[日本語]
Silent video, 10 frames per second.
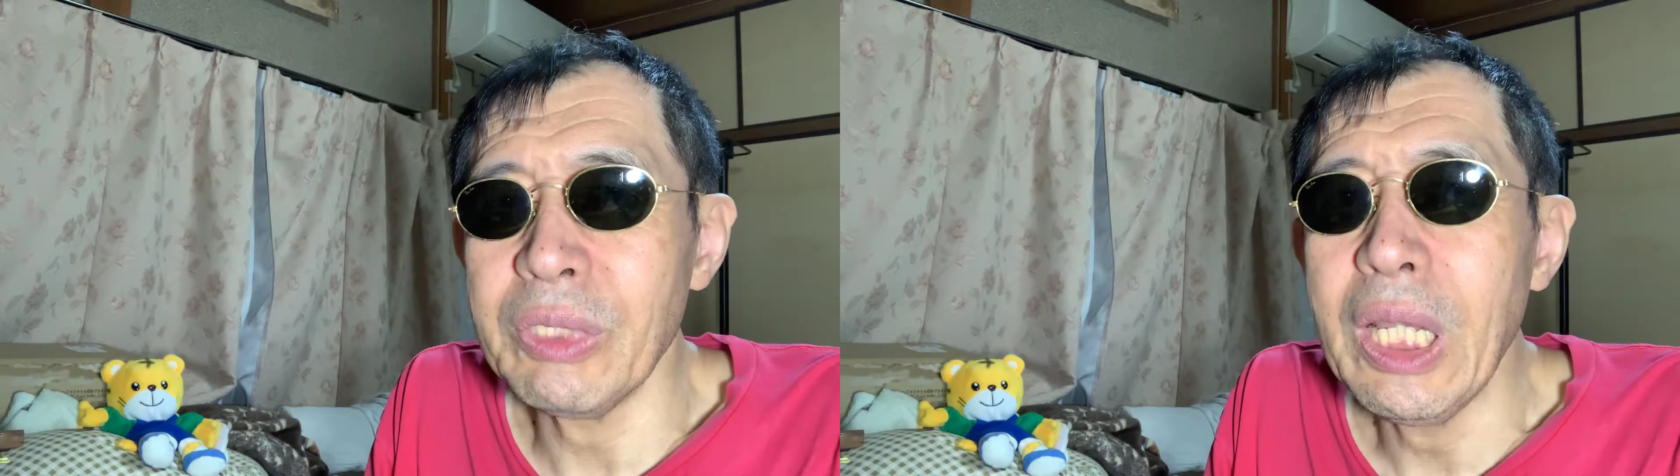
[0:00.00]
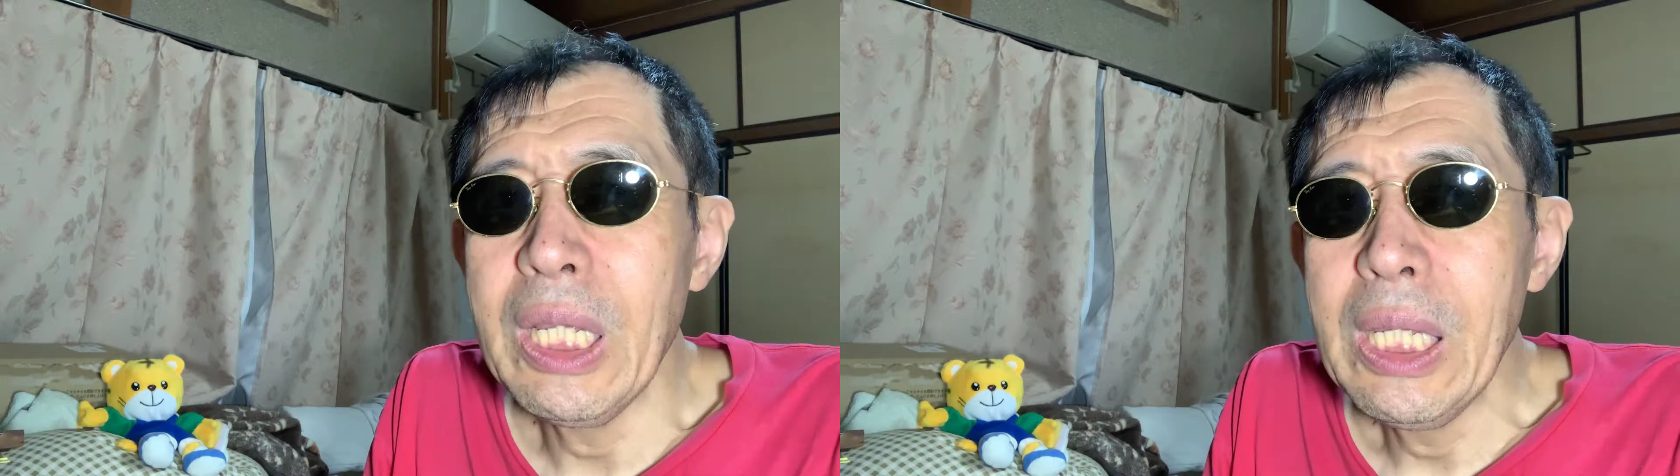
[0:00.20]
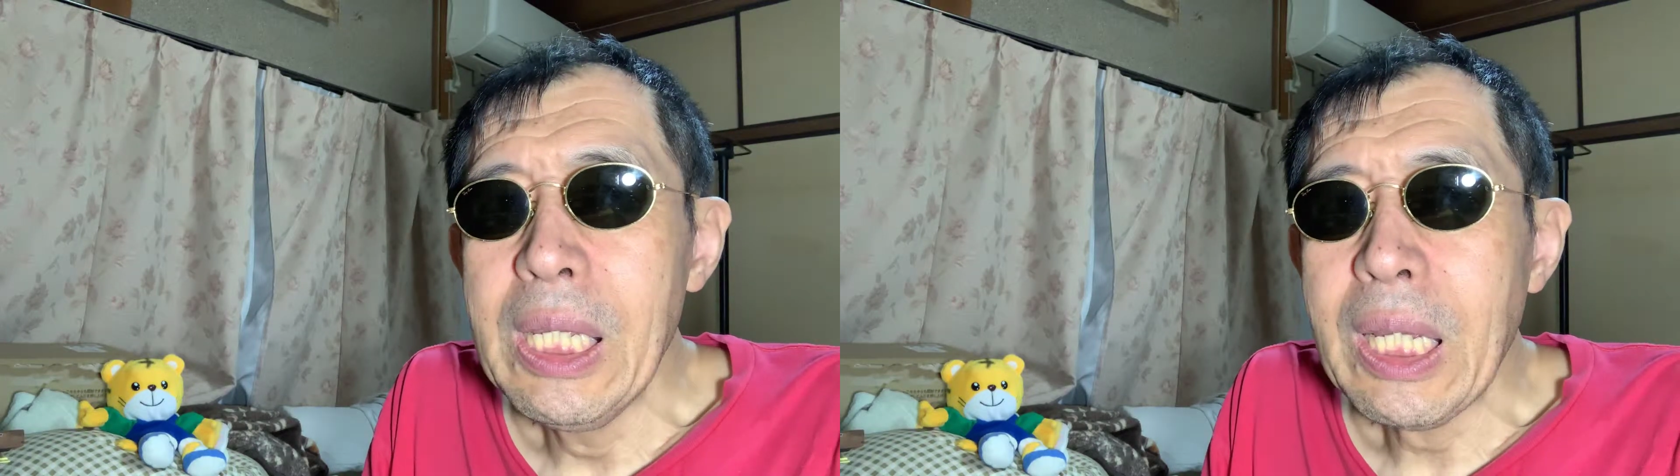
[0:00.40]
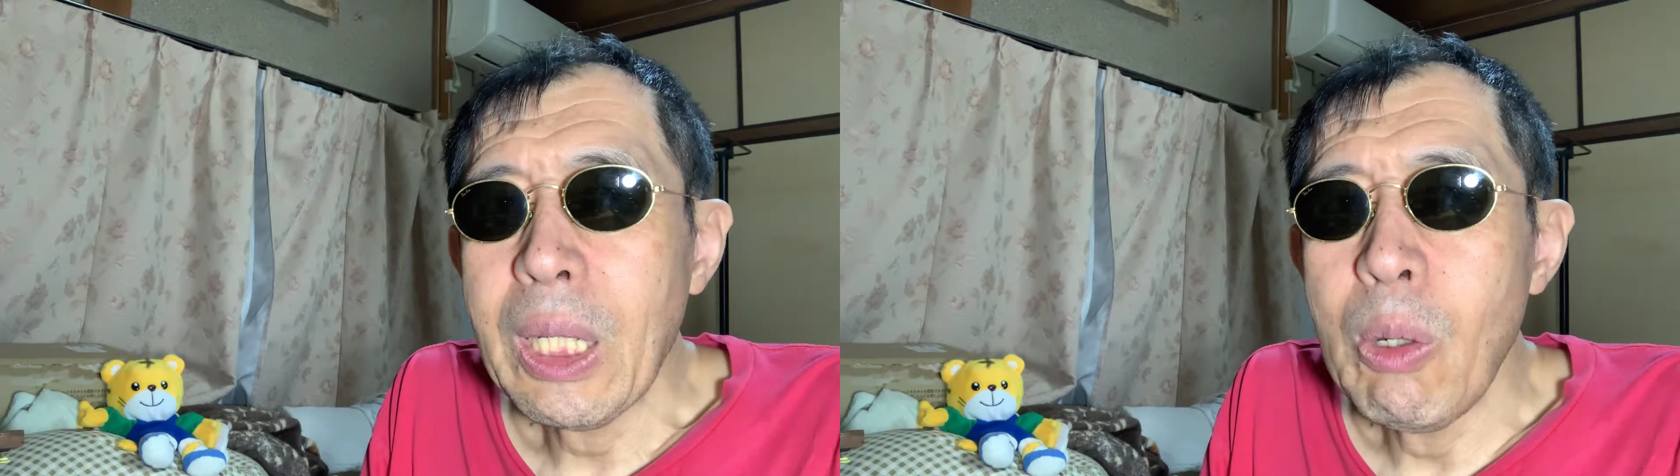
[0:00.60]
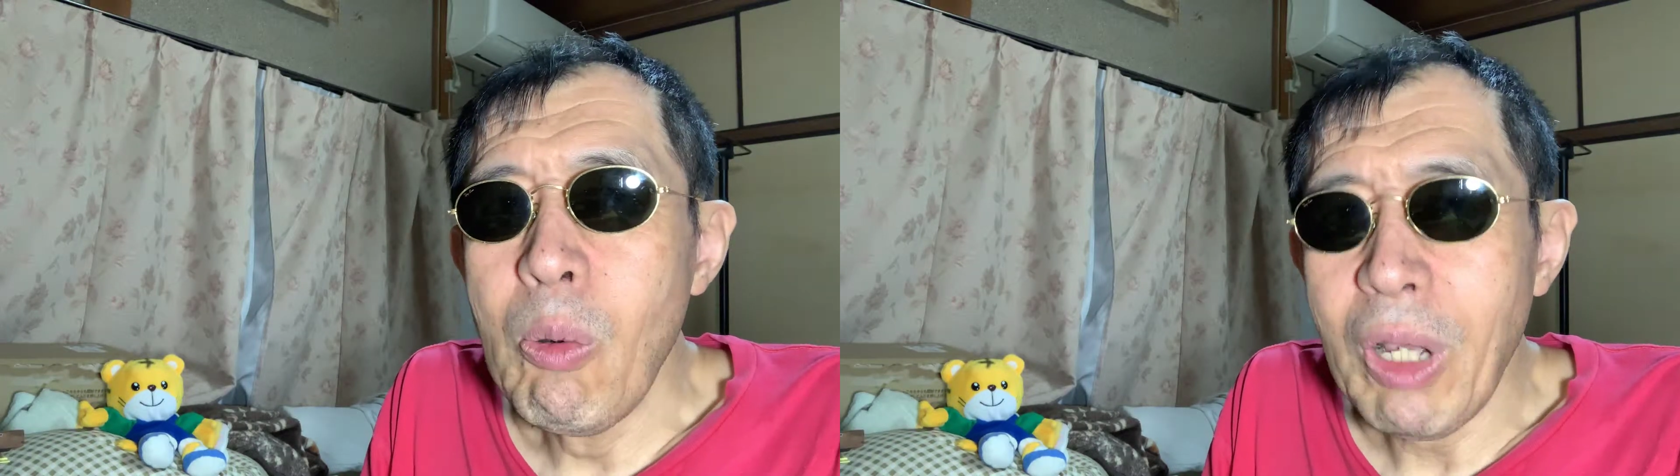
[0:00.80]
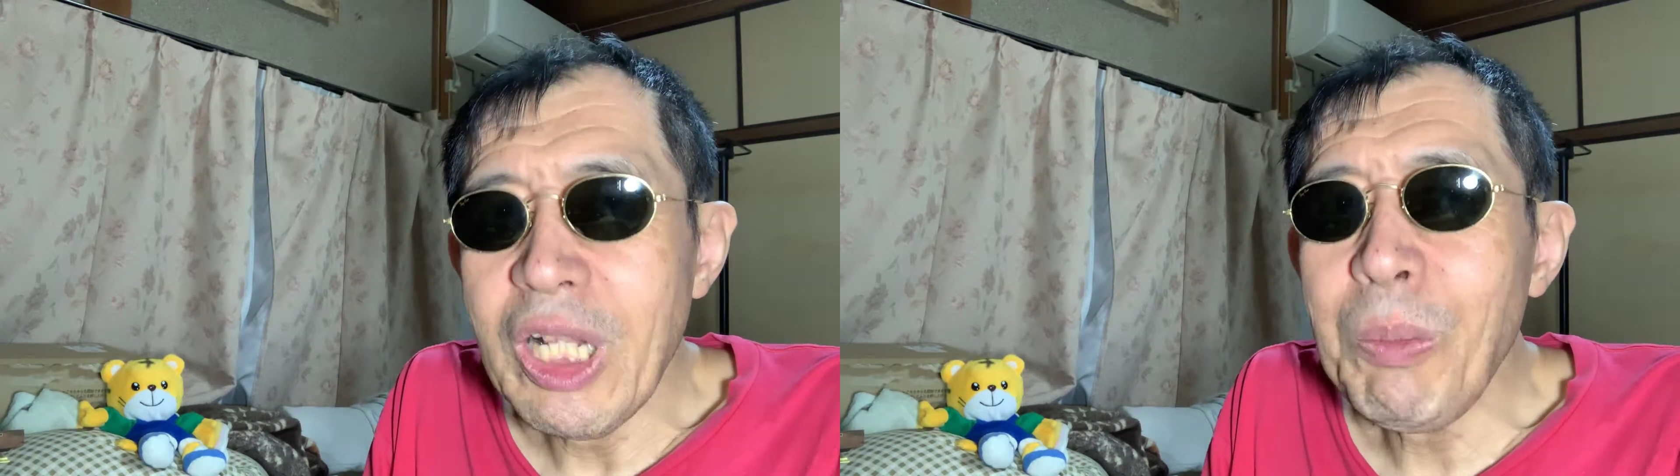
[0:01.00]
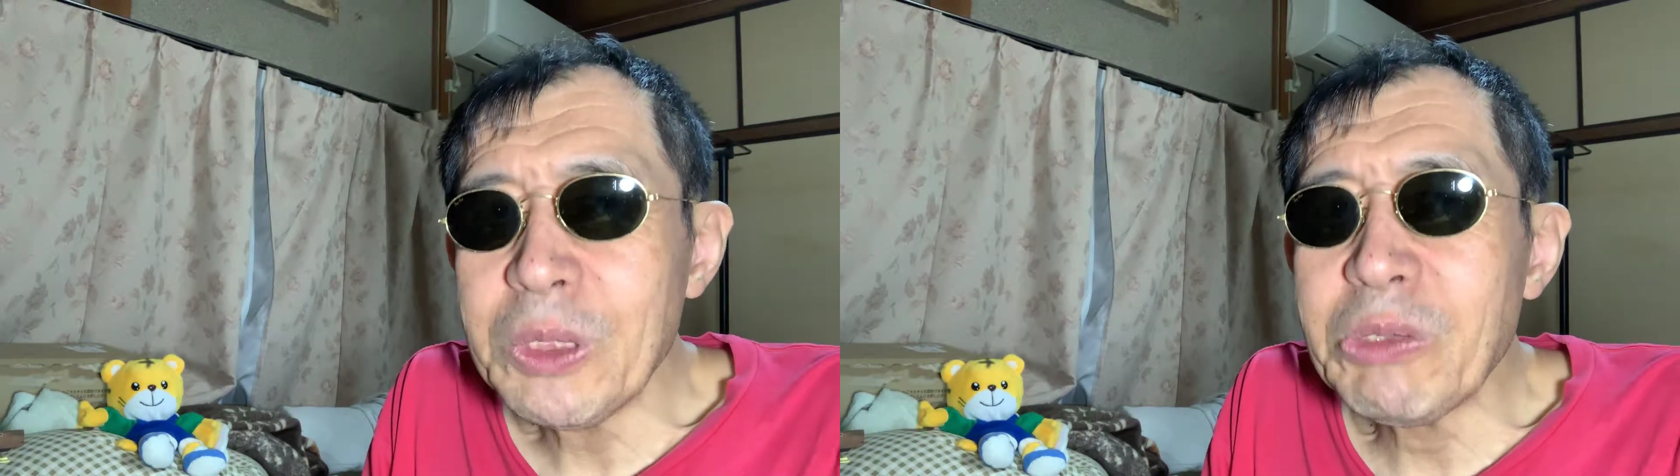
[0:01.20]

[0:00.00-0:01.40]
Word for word: でお金持